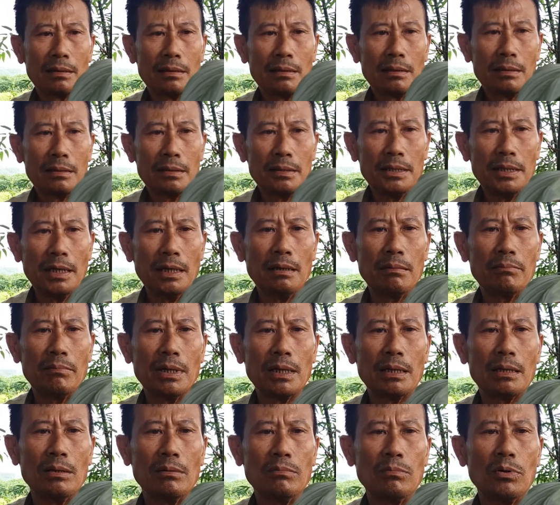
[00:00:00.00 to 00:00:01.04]
à. về
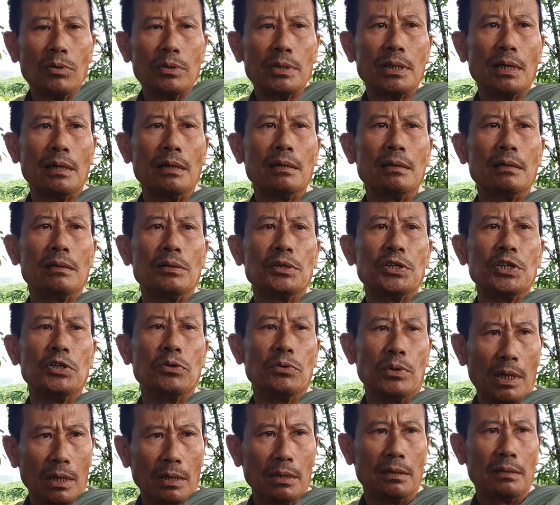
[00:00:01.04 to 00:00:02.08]
mình cũng có chỉ cho
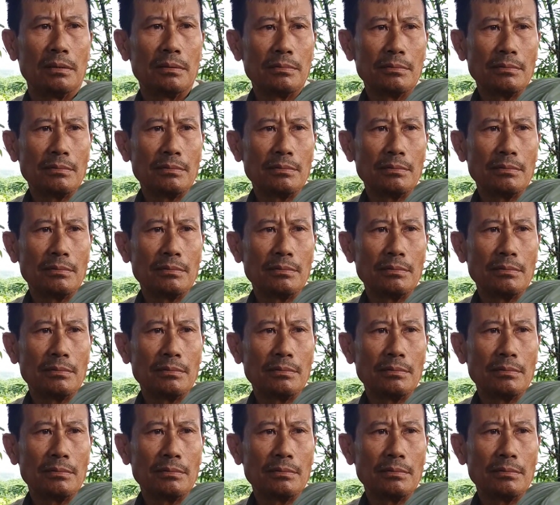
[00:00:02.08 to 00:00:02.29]
nhiều người